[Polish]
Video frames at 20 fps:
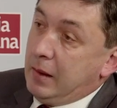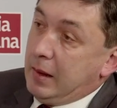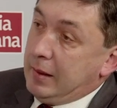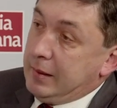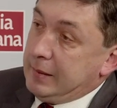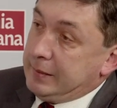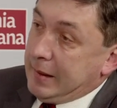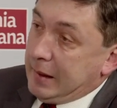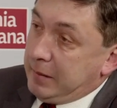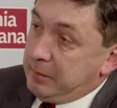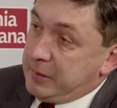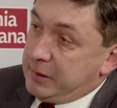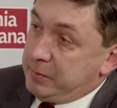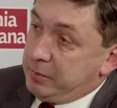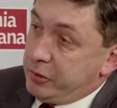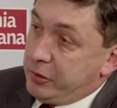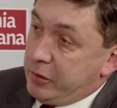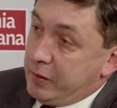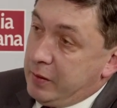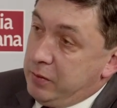ale tak
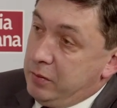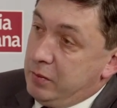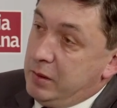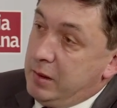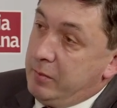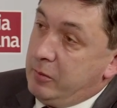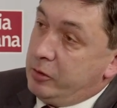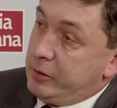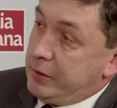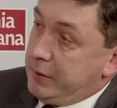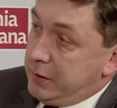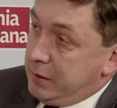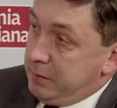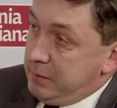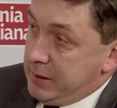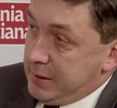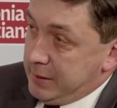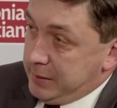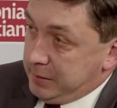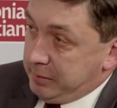bezpośrednio nie można
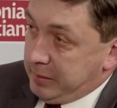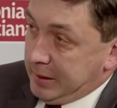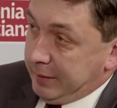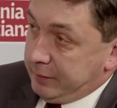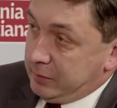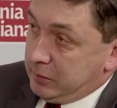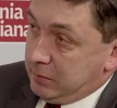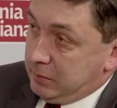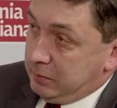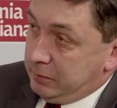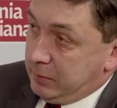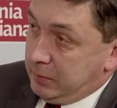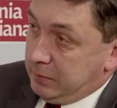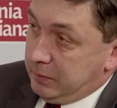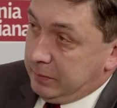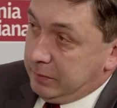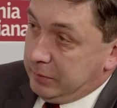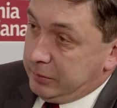się mijać z prawdą